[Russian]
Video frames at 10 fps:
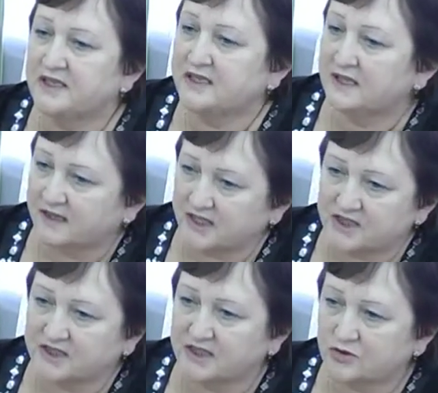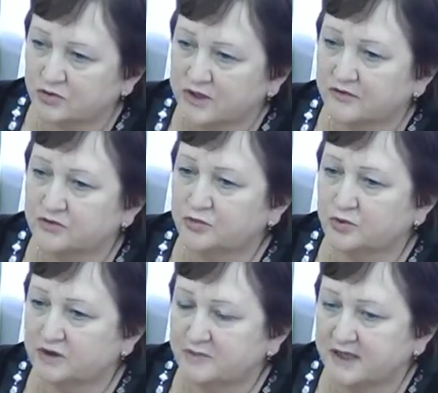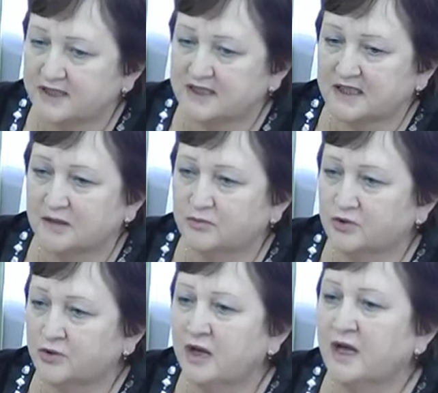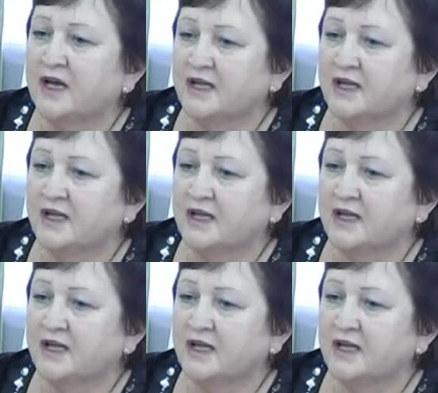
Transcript: и для наших сотрудников, кто будет добираться на работу,